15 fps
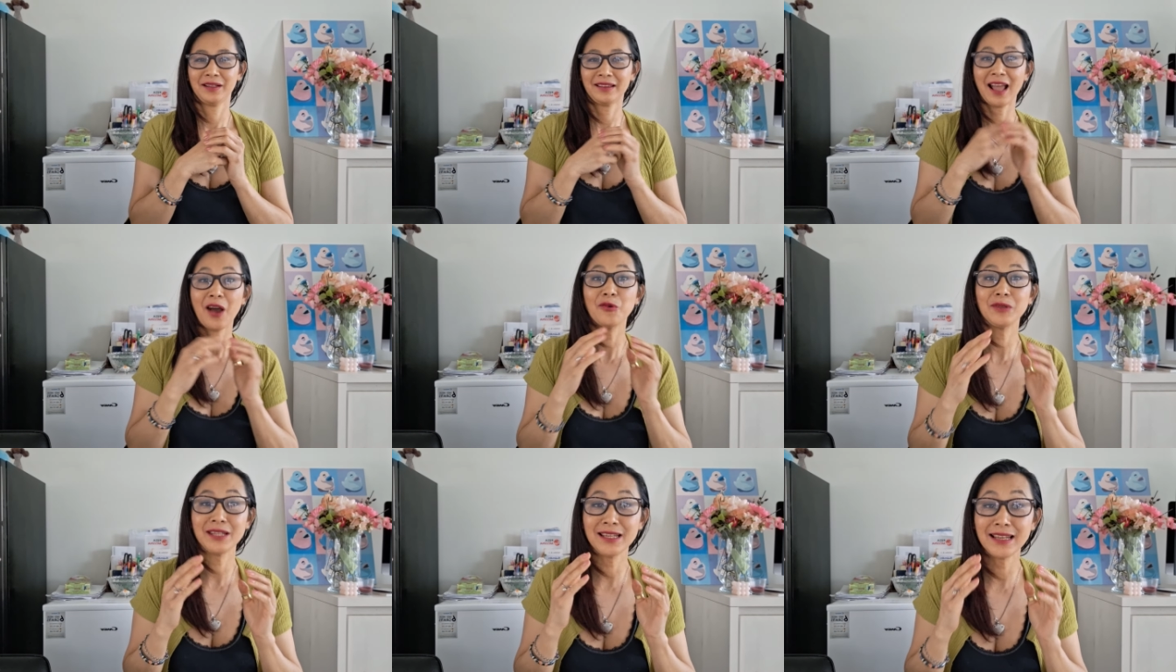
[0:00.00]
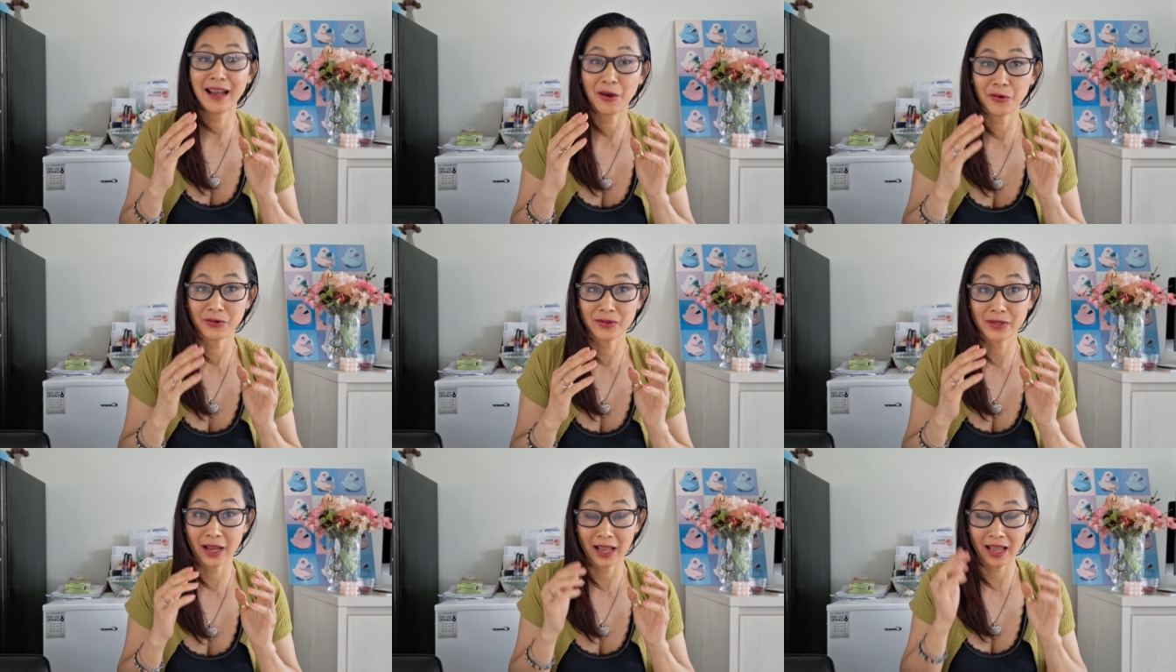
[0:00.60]
เท่าที่เรา
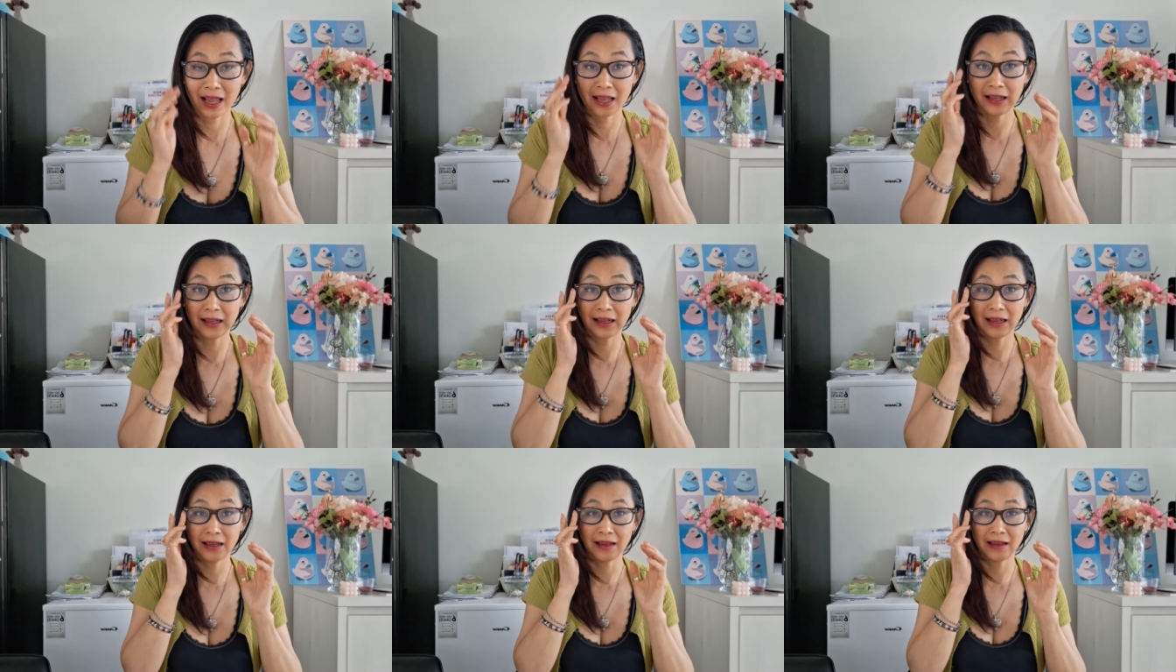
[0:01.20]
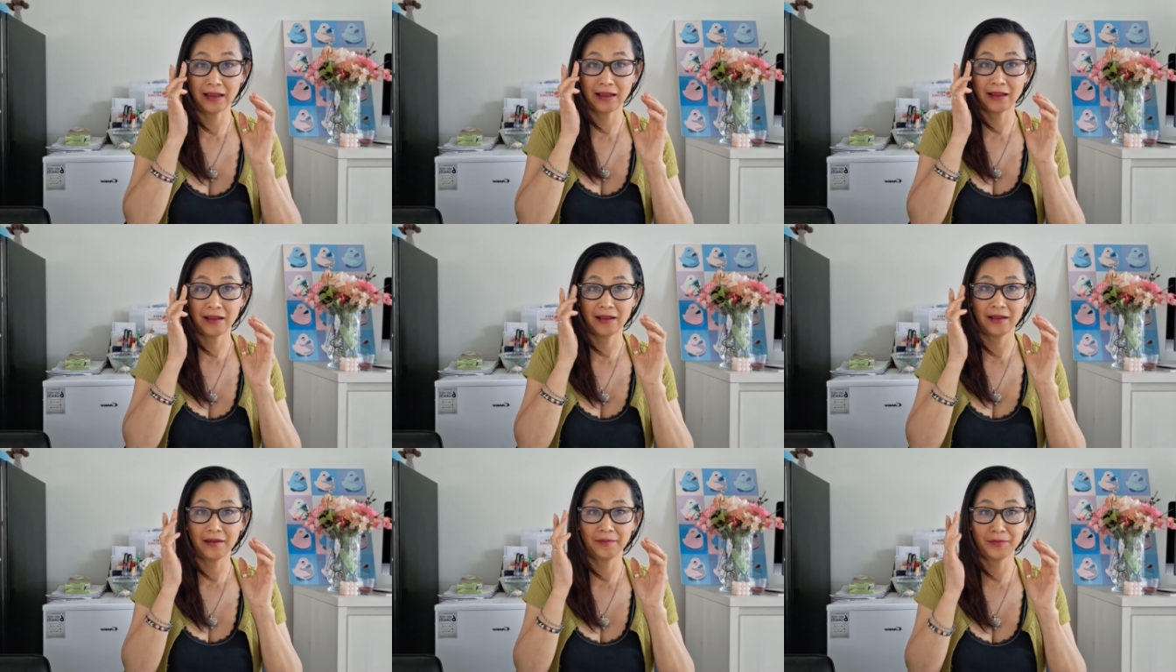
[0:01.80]
จะ
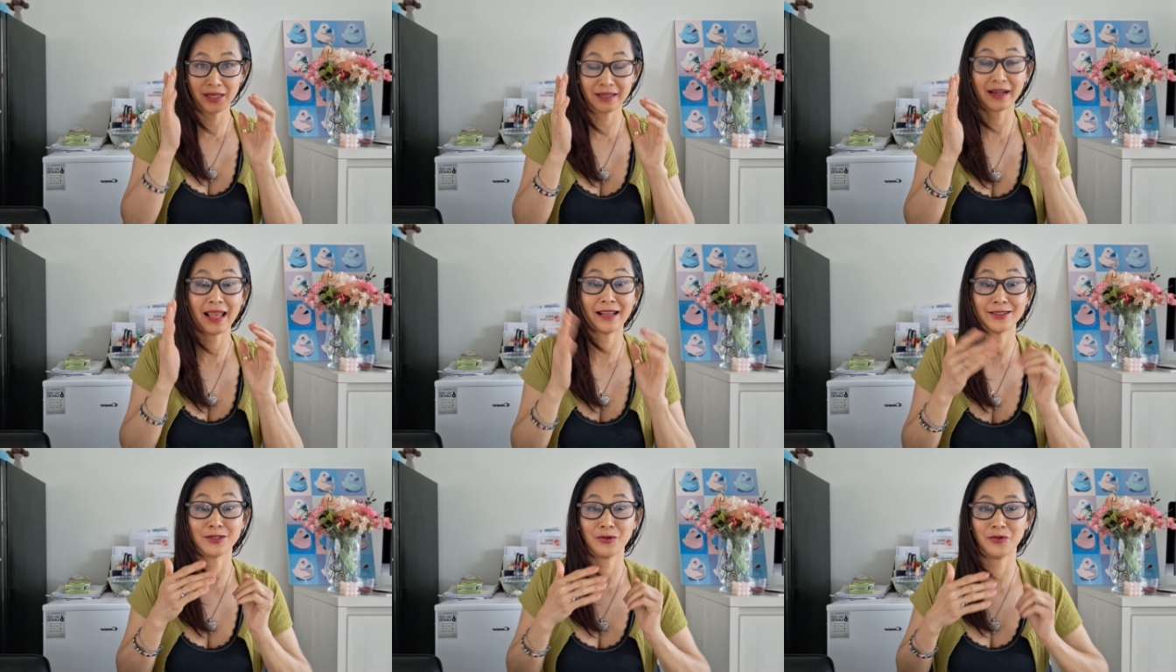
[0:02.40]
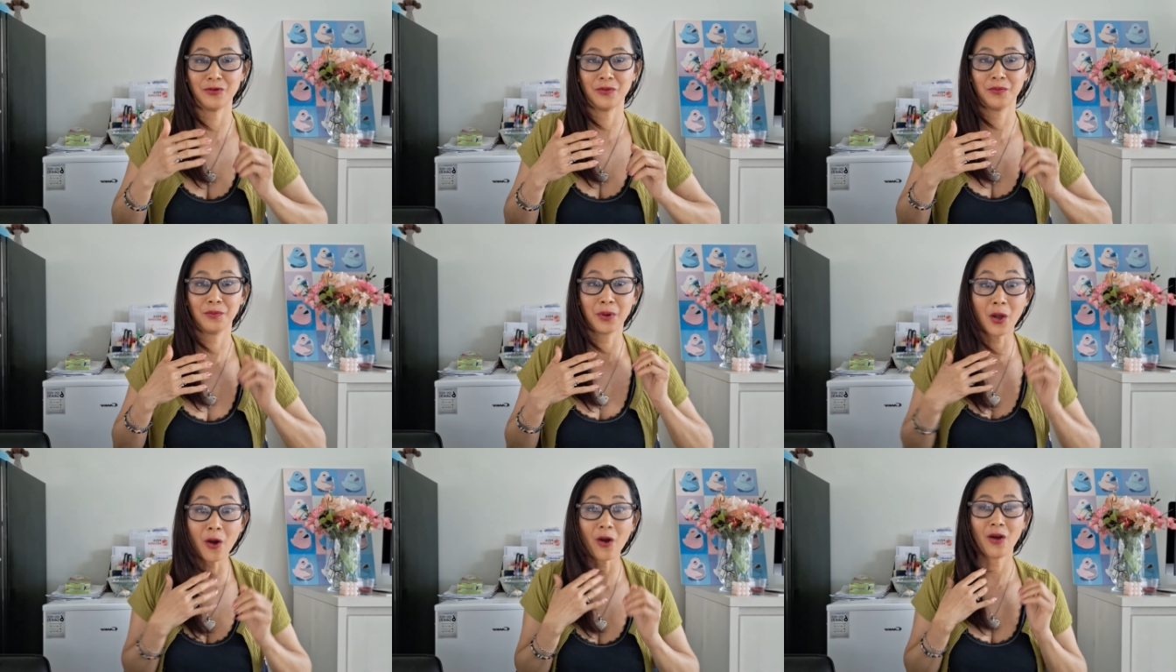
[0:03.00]
มีแรงส่ง
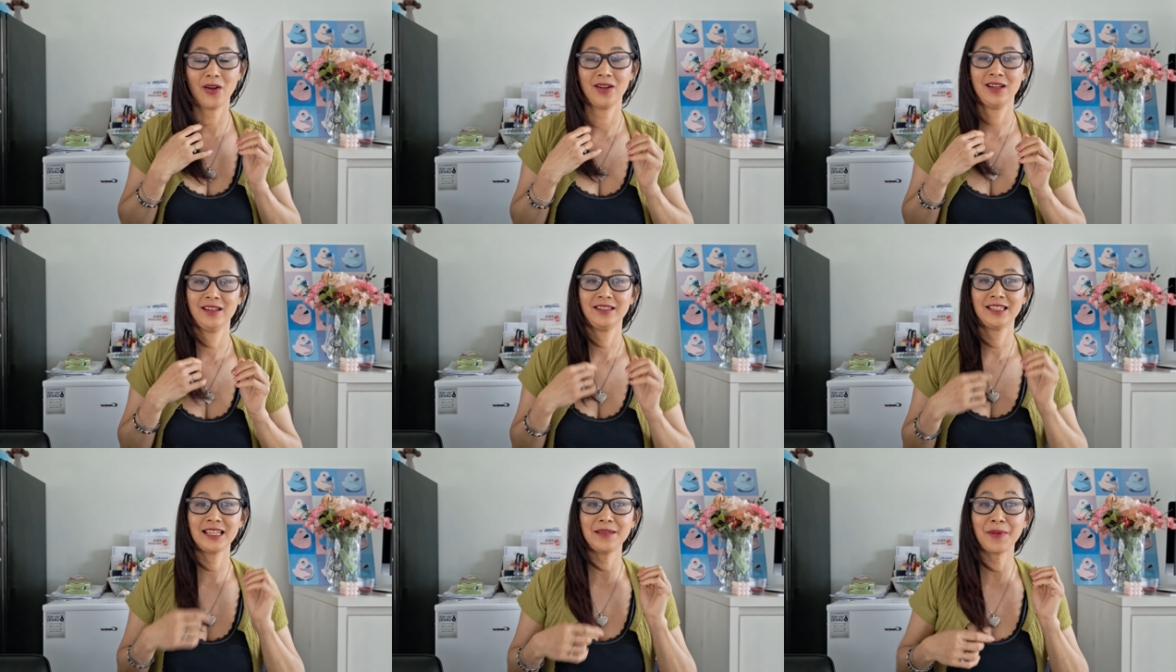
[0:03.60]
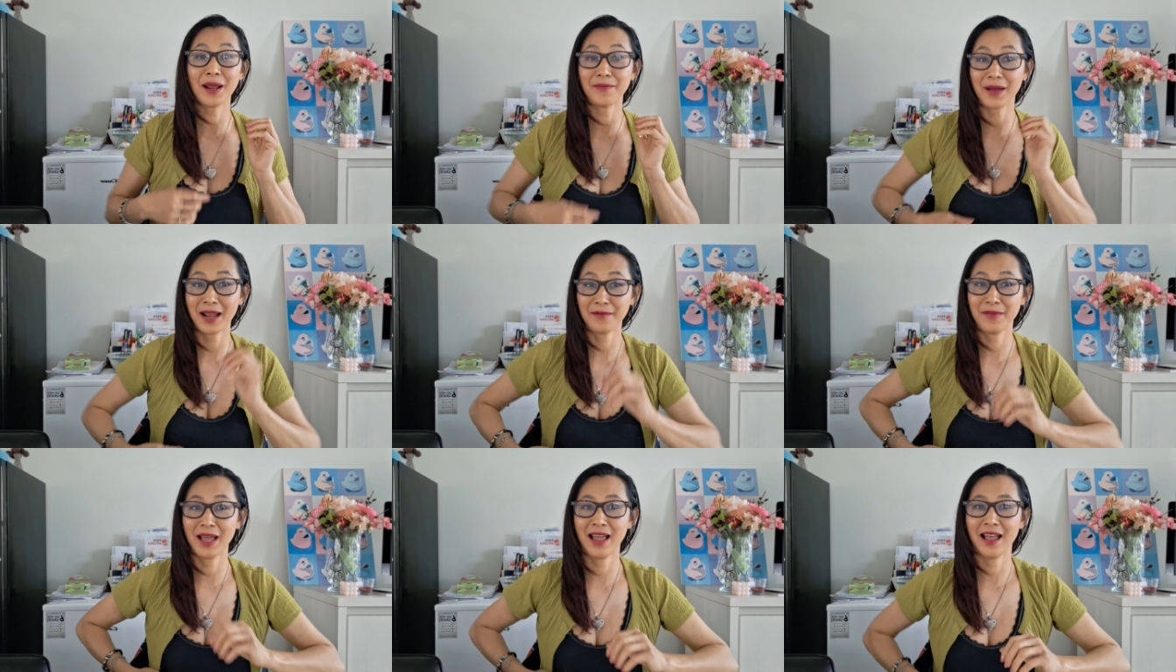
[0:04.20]
เพราะที่ผ่า
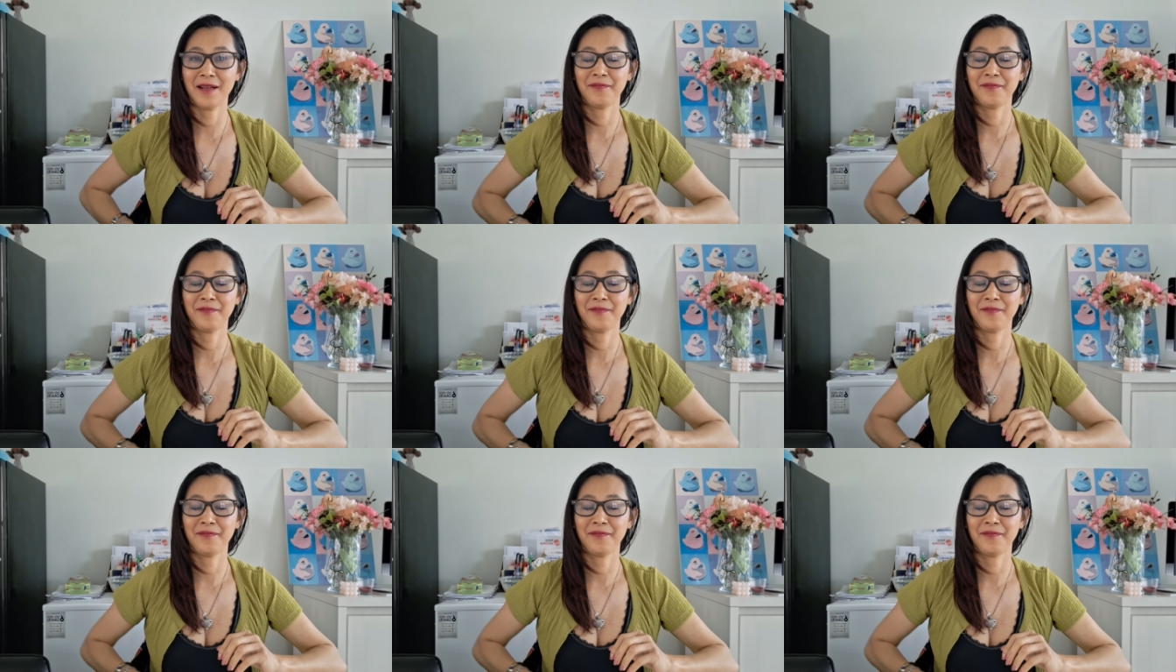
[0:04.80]
นๆมา